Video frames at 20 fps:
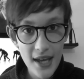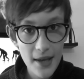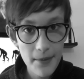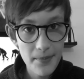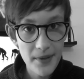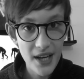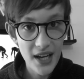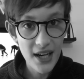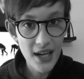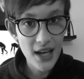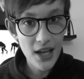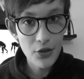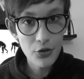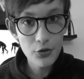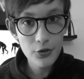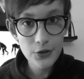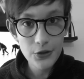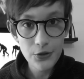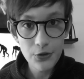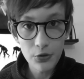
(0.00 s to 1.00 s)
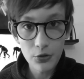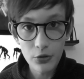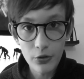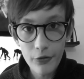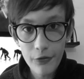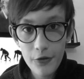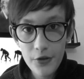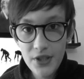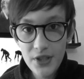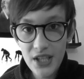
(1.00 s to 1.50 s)
Eh bien, la notion de
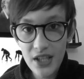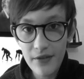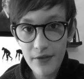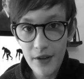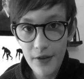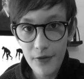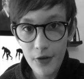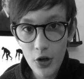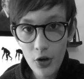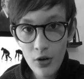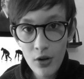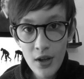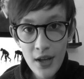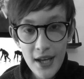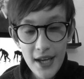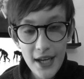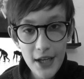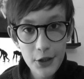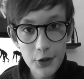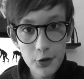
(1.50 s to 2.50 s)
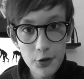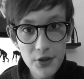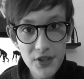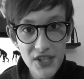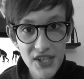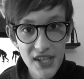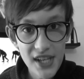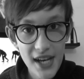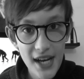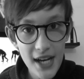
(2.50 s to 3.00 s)
fossile vivant est
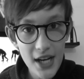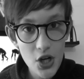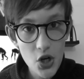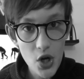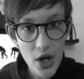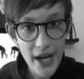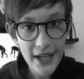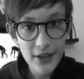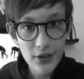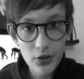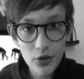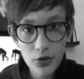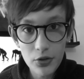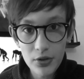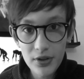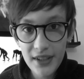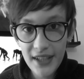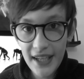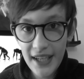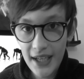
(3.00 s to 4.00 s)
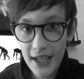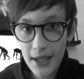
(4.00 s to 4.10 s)
aussi incorrecte que très